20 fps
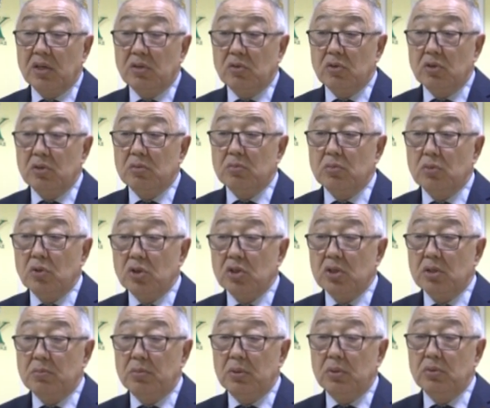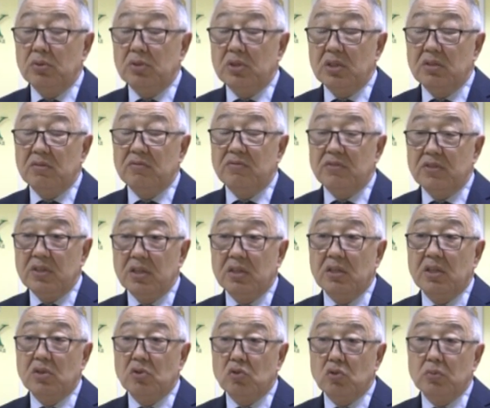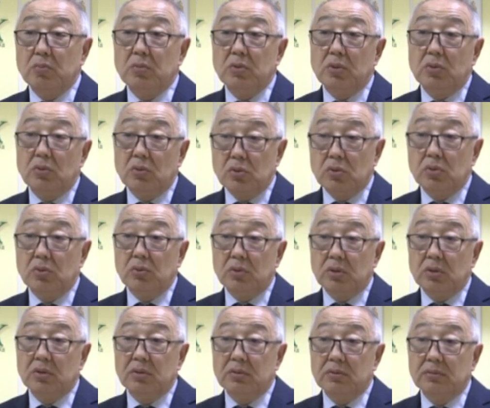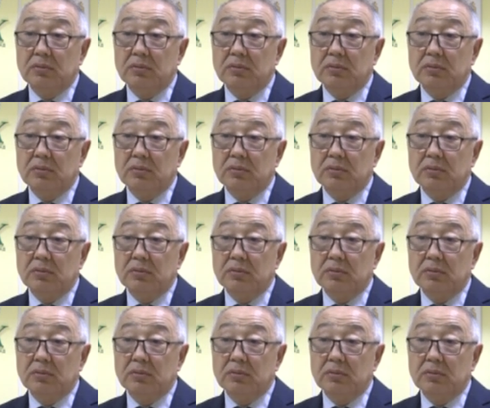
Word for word: в можно получить все доступные услуги.